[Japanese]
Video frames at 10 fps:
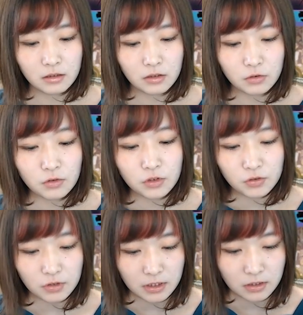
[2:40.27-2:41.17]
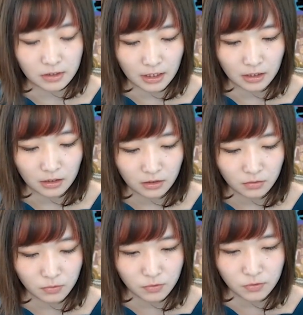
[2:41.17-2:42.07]
優秀ですね
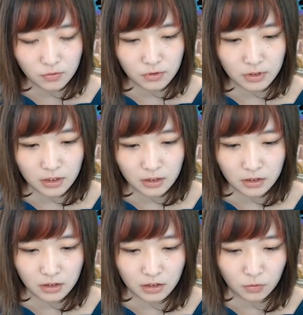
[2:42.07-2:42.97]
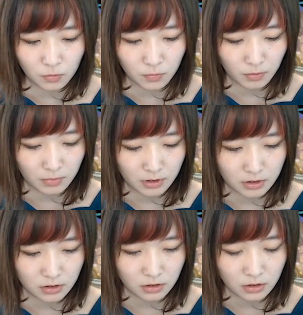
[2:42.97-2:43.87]
普通にいいと思いま
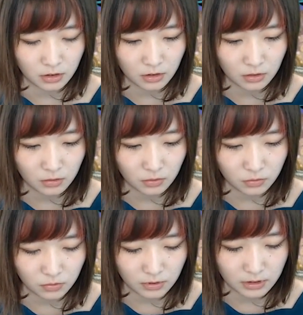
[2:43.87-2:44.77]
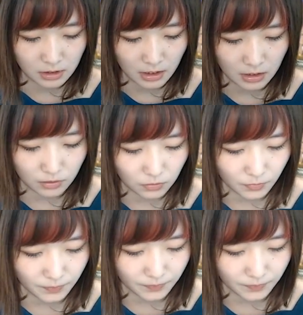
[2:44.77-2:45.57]
すトレジャーハント